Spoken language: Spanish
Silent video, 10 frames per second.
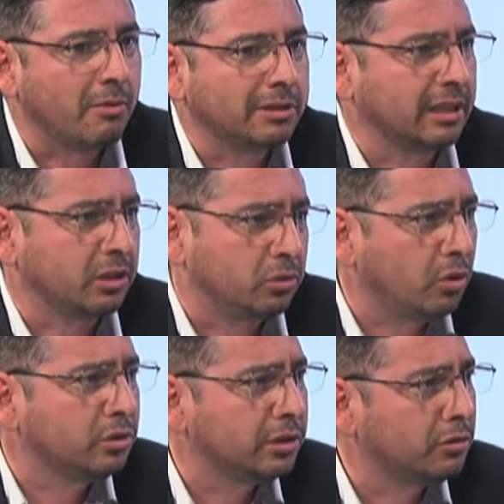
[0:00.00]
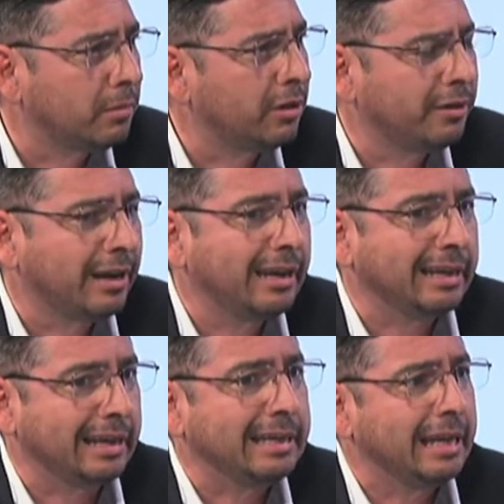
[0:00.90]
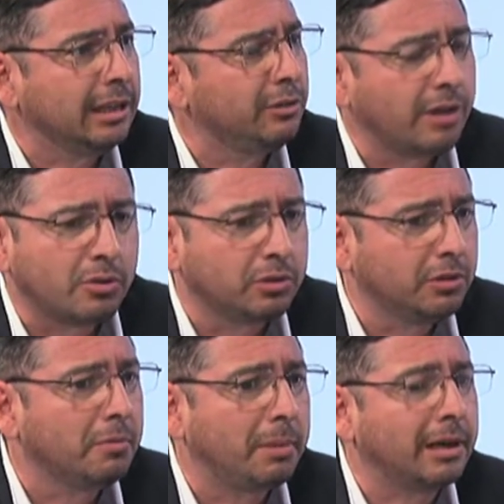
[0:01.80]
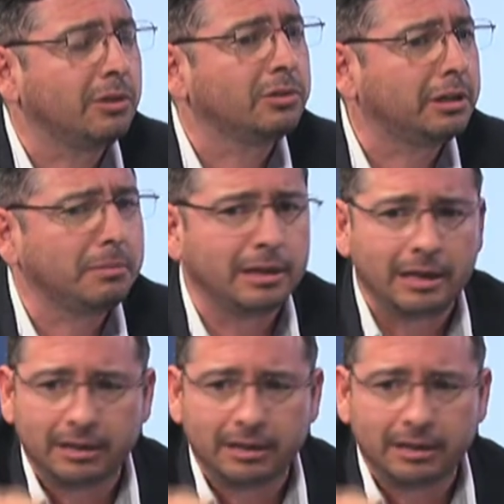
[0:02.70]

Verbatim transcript: que todo ser humano debería leer y alto ejecutivo para no terminar